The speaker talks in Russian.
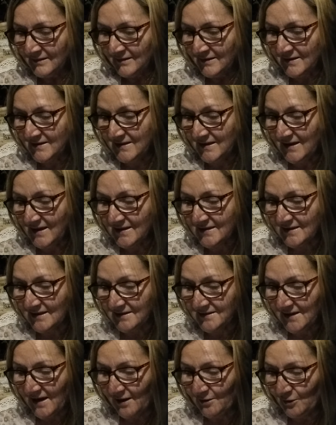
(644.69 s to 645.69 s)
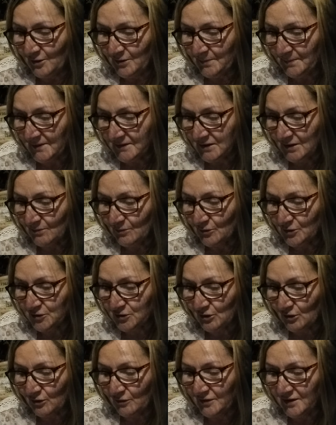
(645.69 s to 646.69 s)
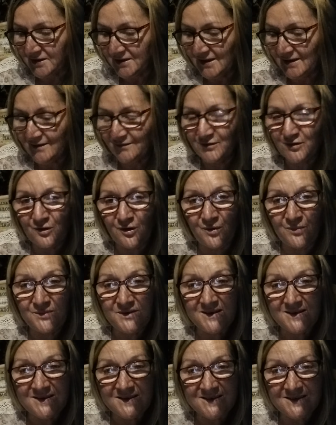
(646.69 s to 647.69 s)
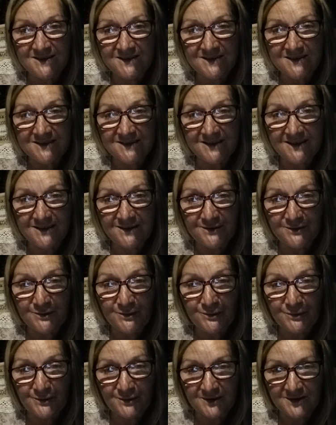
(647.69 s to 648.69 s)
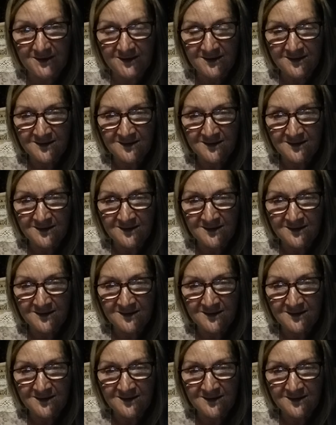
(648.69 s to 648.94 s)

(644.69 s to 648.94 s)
Сие сказал он, потому что говорили в нем нечистый дух.